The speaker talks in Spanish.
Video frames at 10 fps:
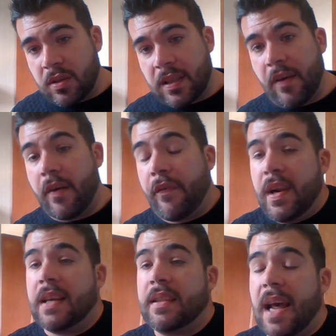están
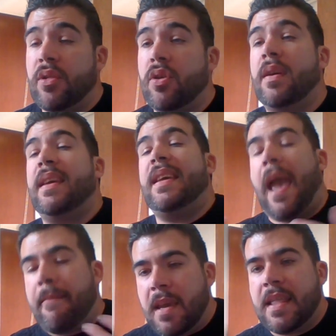flirteando y
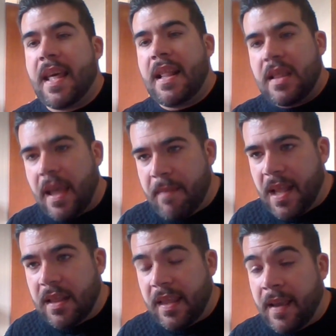
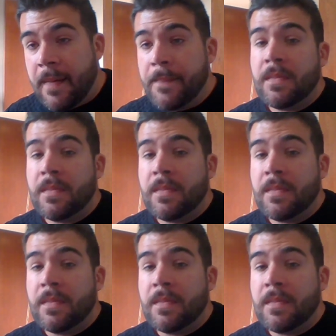evidentemente